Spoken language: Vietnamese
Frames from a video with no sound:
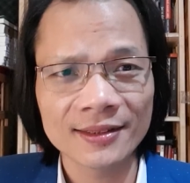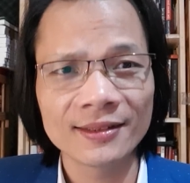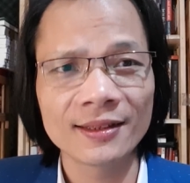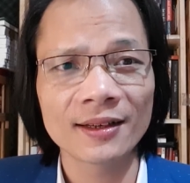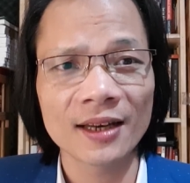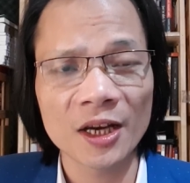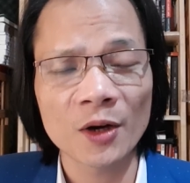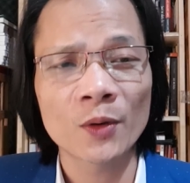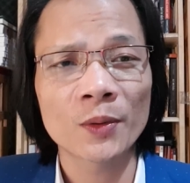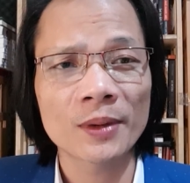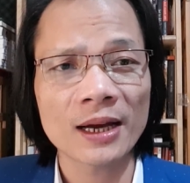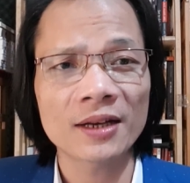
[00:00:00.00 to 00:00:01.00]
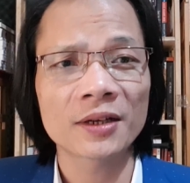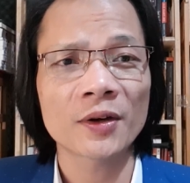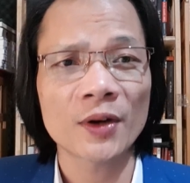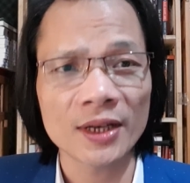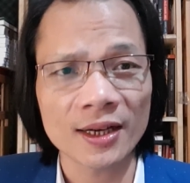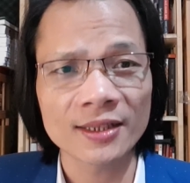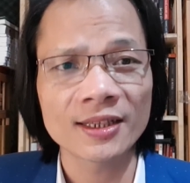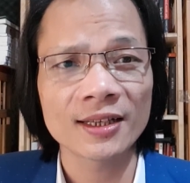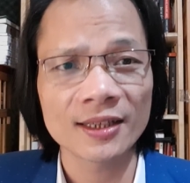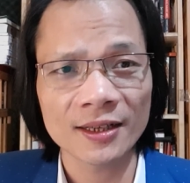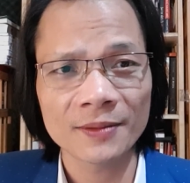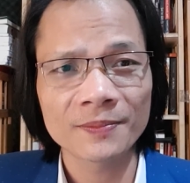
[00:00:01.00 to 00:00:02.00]
những điều đã được nói ở trên
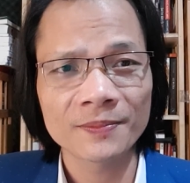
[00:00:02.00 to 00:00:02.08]
địa.